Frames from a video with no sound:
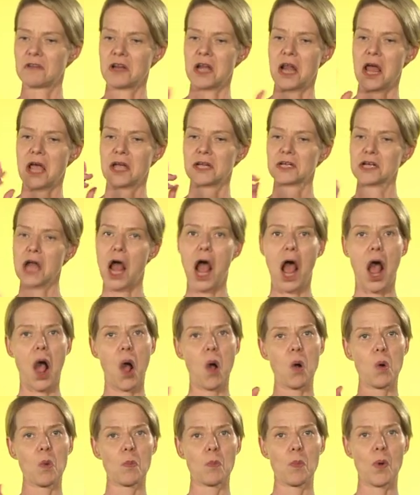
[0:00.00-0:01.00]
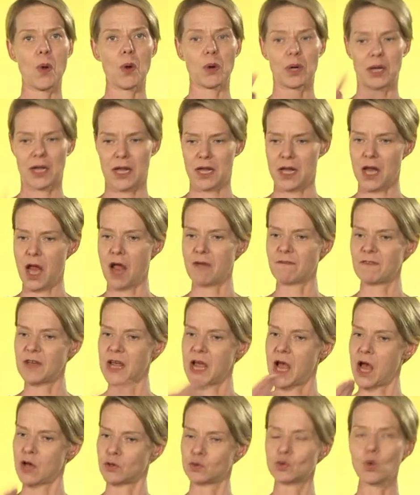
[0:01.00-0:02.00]
können oder wo wir unsere
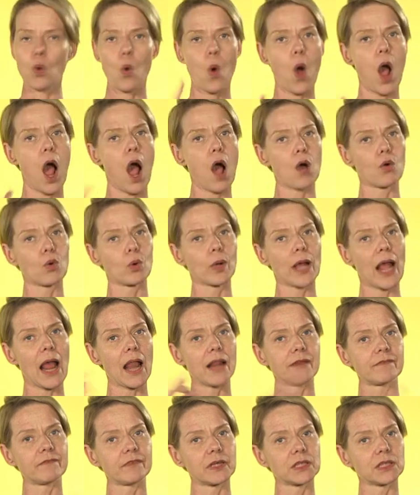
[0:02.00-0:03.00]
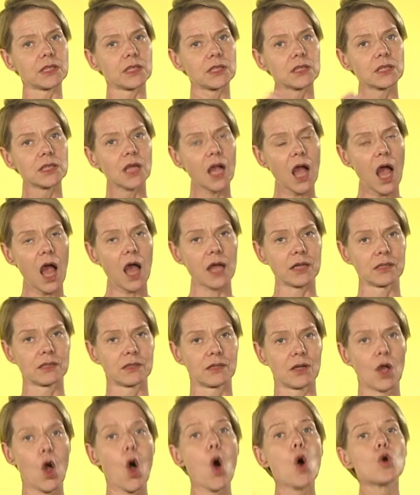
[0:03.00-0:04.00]
Leistungen auch ein Stück weit digitalisieren
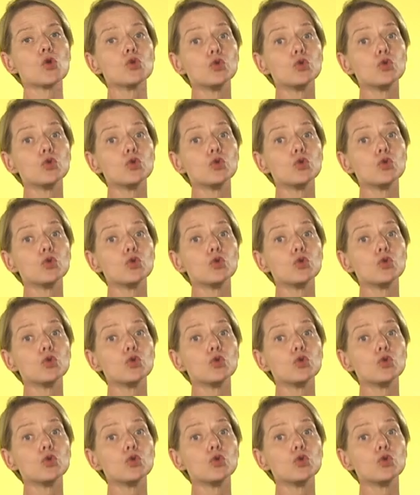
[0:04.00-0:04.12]
können,